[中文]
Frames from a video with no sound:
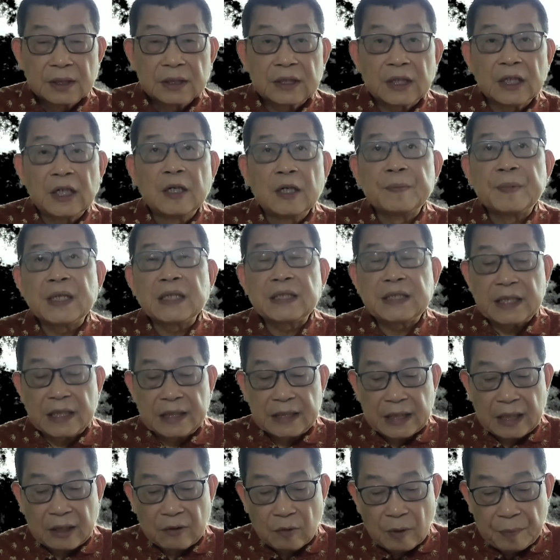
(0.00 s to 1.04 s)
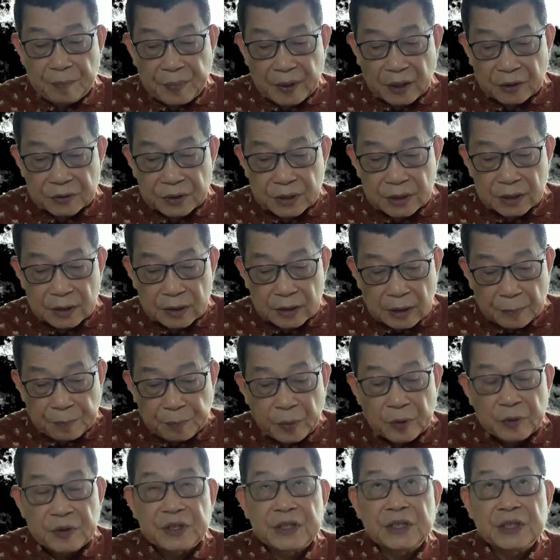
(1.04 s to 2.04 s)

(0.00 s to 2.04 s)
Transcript: 特别检察官表示，这不